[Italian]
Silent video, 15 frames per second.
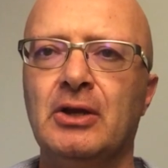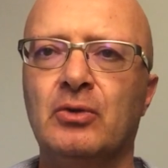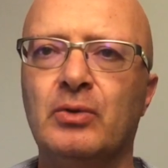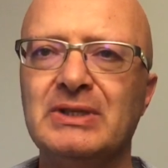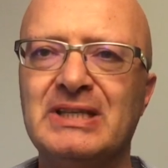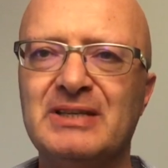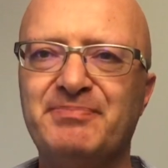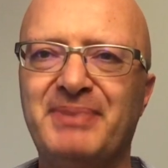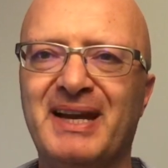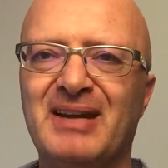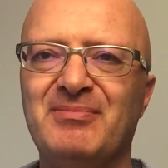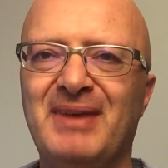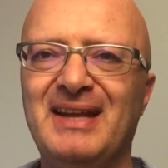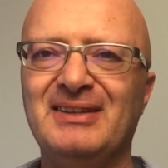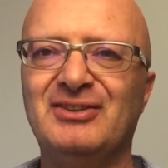Questo
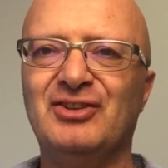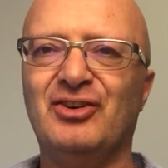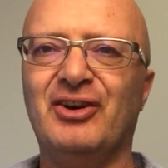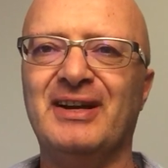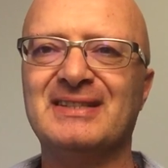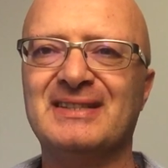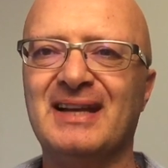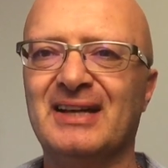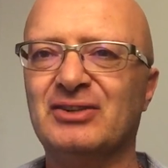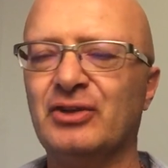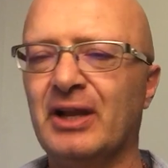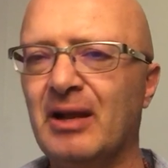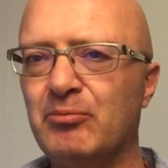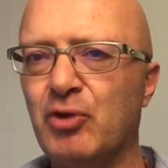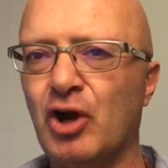esperimento è stato
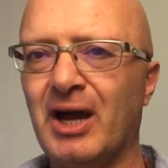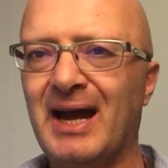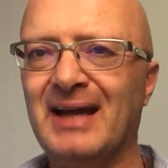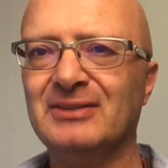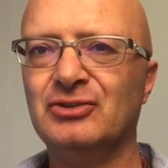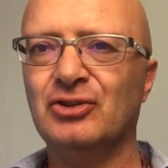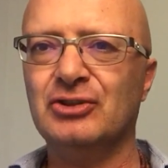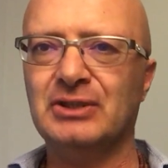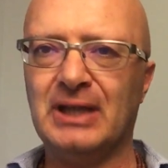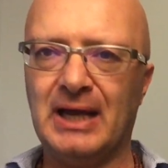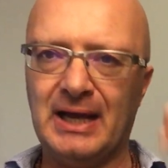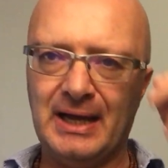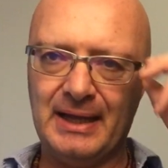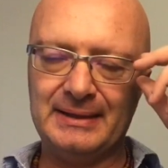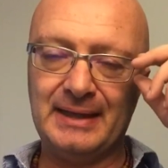elaborato da,